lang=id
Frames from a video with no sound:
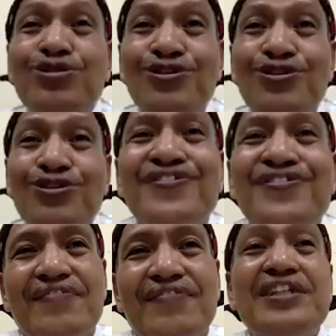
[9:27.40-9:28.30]
struktur.
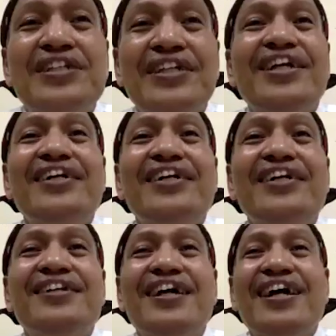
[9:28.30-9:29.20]
Misalnya
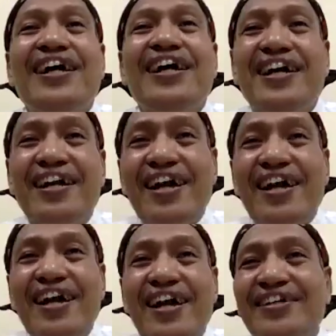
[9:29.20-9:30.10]
ada anak-anak
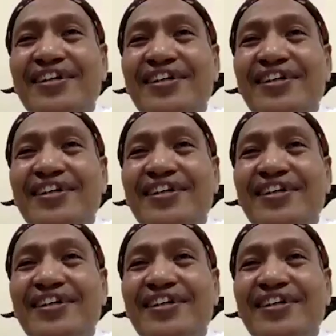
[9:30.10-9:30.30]
yang